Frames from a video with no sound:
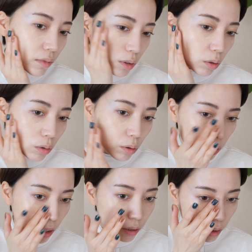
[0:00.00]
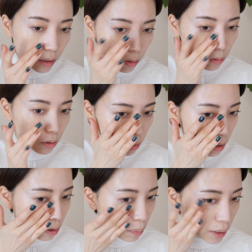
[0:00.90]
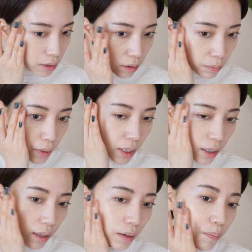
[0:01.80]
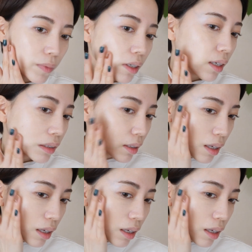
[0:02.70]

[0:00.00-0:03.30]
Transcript: ちょっとこう叩き込んで伸ばすみたいな感じ